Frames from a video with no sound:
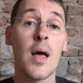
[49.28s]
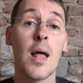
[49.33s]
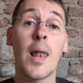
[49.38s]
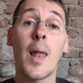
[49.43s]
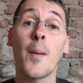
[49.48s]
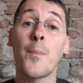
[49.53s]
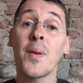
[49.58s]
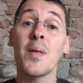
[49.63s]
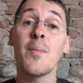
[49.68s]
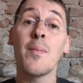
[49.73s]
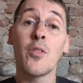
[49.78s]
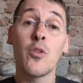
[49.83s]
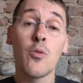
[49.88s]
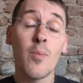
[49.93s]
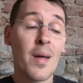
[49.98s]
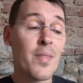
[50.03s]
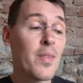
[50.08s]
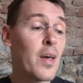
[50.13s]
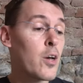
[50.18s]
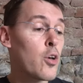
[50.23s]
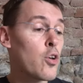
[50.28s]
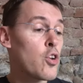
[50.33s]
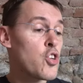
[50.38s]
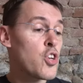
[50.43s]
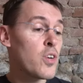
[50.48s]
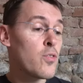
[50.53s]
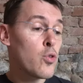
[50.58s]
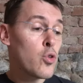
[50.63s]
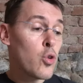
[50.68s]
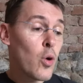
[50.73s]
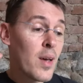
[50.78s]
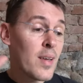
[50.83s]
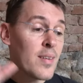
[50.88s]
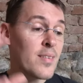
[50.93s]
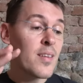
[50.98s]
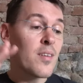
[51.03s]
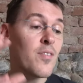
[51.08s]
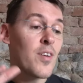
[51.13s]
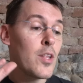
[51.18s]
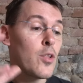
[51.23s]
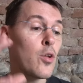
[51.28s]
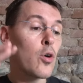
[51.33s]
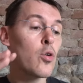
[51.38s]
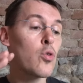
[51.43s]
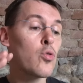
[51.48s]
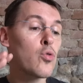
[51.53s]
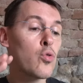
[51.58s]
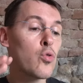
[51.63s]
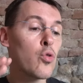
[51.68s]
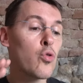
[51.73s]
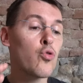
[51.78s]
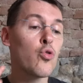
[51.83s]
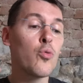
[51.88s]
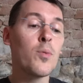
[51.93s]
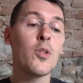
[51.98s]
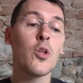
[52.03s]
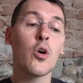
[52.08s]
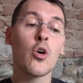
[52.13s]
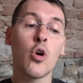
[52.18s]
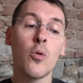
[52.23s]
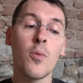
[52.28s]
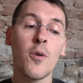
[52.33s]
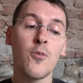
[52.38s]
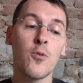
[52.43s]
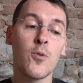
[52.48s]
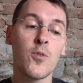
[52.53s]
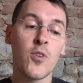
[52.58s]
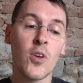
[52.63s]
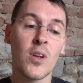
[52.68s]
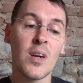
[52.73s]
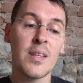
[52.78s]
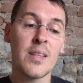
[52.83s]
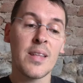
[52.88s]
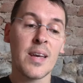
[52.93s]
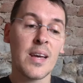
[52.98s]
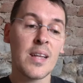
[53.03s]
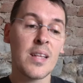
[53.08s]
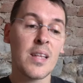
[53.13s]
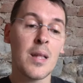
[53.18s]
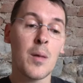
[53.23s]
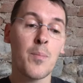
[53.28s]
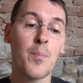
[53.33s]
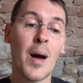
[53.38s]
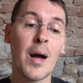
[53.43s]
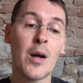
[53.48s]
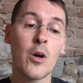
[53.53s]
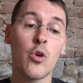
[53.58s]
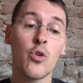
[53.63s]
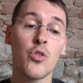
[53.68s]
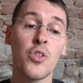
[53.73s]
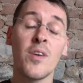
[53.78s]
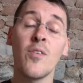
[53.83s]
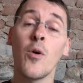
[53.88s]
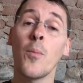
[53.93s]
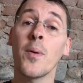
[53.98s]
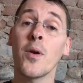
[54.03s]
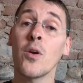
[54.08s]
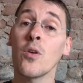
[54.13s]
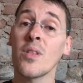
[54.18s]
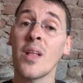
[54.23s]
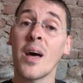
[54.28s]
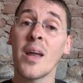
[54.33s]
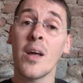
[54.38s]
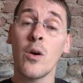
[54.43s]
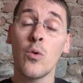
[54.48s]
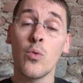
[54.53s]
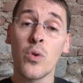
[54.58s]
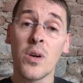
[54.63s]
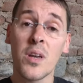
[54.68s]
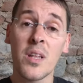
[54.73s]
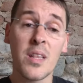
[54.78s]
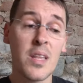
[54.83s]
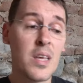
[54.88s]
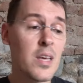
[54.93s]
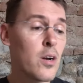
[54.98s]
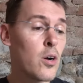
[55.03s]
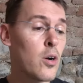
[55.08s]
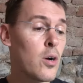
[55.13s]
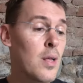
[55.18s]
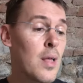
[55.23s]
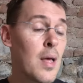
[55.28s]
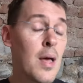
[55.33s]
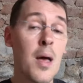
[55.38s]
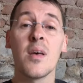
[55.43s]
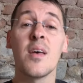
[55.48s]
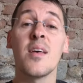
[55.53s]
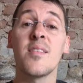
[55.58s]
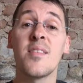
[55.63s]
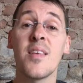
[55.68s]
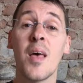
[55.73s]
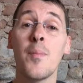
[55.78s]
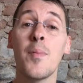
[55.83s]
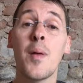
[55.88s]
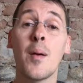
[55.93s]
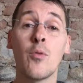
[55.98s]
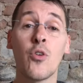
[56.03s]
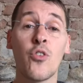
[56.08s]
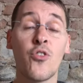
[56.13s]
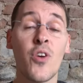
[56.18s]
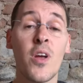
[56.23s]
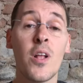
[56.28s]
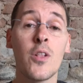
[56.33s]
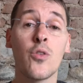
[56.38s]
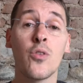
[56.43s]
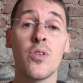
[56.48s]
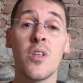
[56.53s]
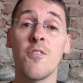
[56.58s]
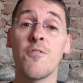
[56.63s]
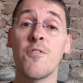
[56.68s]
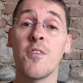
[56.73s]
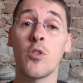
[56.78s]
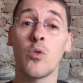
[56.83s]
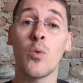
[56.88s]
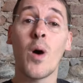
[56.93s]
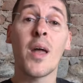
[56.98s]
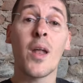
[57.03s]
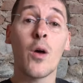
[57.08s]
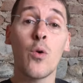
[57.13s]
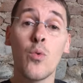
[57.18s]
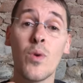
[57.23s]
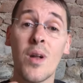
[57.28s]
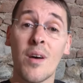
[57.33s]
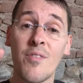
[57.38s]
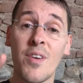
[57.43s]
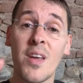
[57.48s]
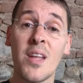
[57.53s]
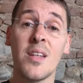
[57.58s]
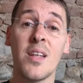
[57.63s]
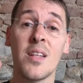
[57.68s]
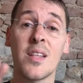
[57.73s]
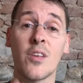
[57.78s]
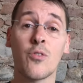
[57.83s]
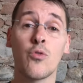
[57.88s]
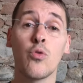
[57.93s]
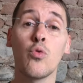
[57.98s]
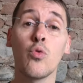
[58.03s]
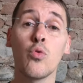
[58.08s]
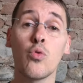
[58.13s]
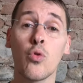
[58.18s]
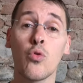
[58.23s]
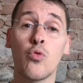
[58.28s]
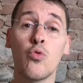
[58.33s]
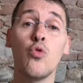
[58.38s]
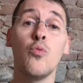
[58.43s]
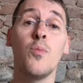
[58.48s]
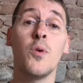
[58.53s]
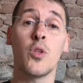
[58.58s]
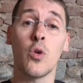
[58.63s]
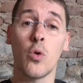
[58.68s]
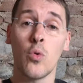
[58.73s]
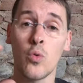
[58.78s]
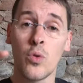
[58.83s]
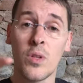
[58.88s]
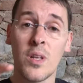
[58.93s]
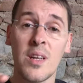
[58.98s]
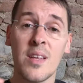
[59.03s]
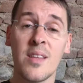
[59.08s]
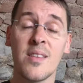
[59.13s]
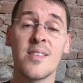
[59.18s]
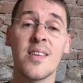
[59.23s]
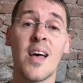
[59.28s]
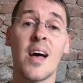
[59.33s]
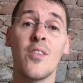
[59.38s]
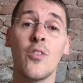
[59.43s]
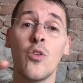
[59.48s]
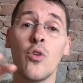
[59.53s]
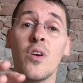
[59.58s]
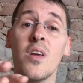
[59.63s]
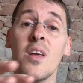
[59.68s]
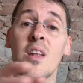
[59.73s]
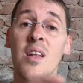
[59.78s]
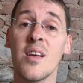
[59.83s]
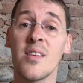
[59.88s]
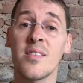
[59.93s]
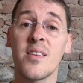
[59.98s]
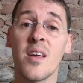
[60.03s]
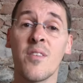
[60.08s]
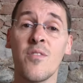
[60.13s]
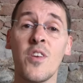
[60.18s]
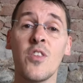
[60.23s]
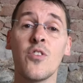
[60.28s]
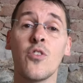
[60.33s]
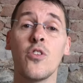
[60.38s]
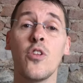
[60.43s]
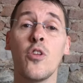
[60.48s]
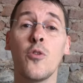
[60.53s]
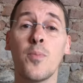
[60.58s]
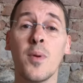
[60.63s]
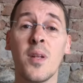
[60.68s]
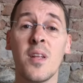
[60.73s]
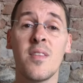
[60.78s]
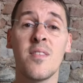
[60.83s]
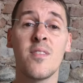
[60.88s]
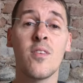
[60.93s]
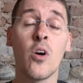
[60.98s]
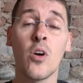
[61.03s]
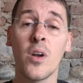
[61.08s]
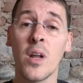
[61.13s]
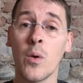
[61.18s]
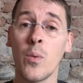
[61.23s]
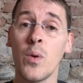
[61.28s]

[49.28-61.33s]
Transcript: La prima domanda che ho ricevuto è se vendo con tutto subito come funziona l'etichetta del pacco, devo prenotare un ritiro? Se abbiamo scelto di effettuare una vendita su tutto subito utilizzando il servizio di spedizione,